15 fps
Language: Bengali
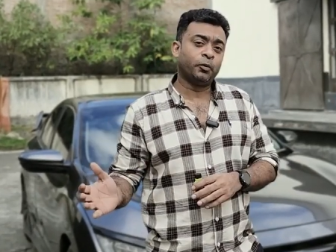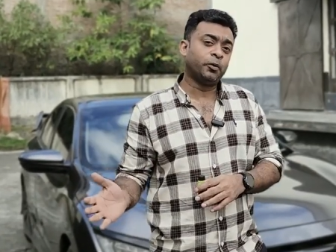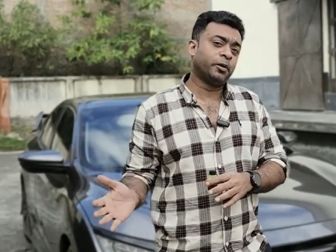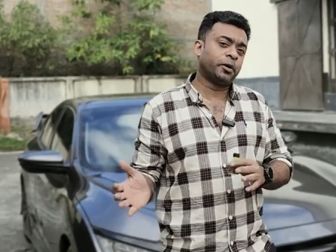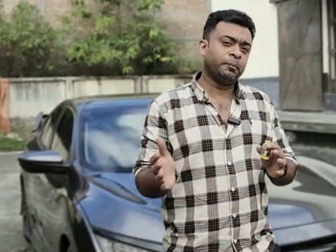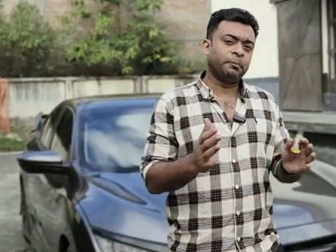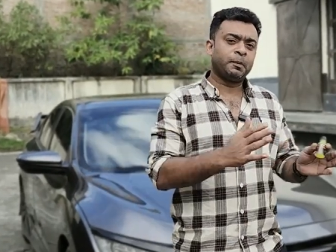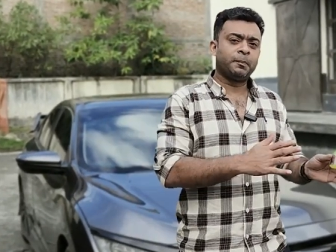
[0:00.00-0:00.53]

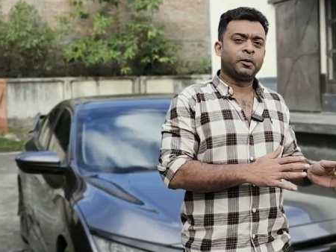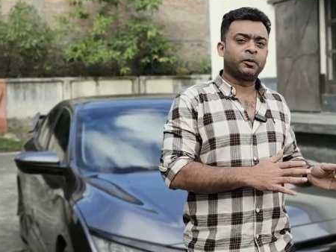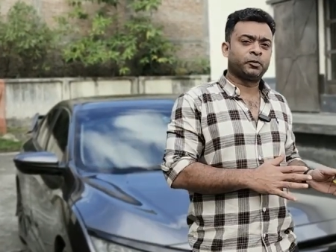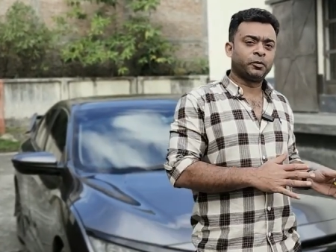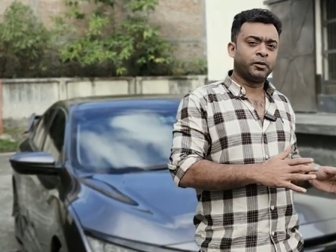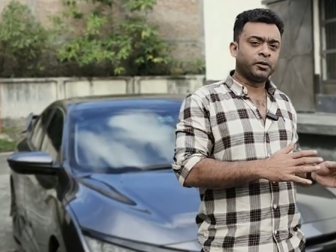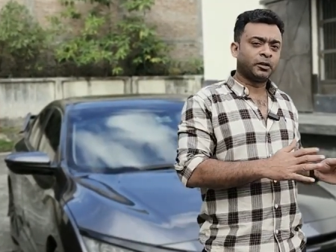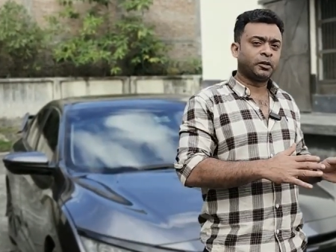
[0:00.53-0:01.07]
অগ্রিম
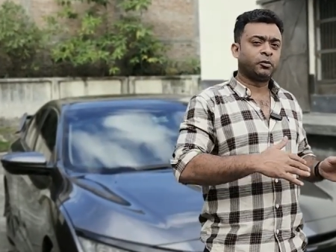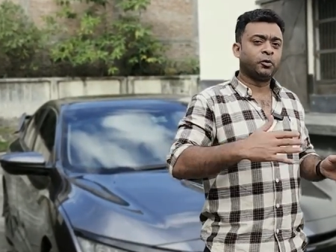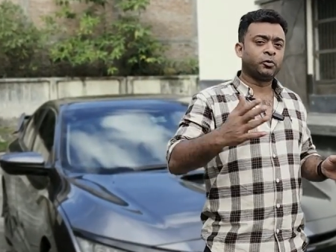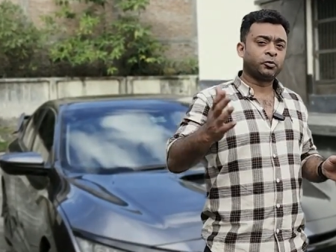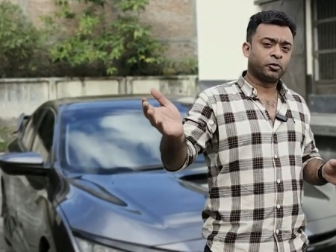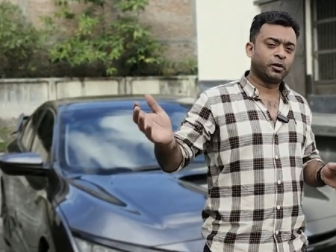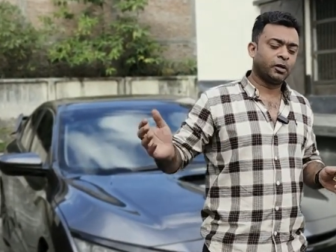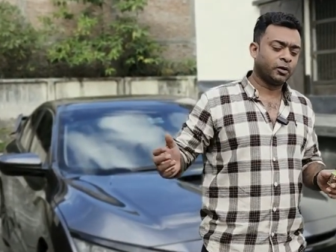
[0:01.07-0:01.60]
প্রিপারেশন নিই যাতে
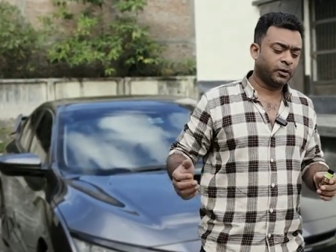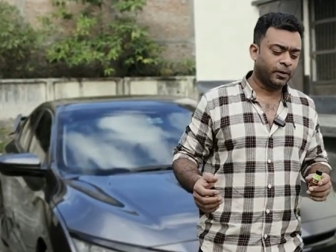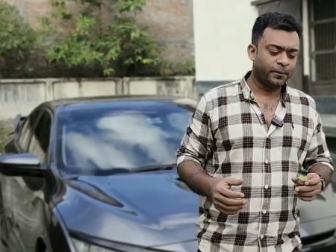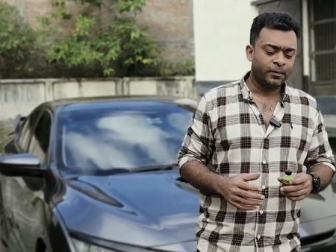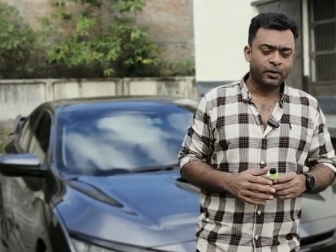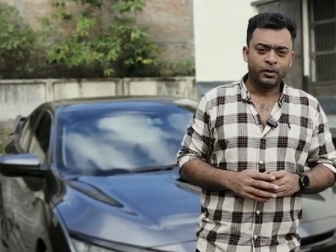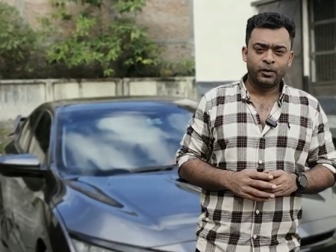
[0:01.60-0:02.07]
ধ্বংস না হয়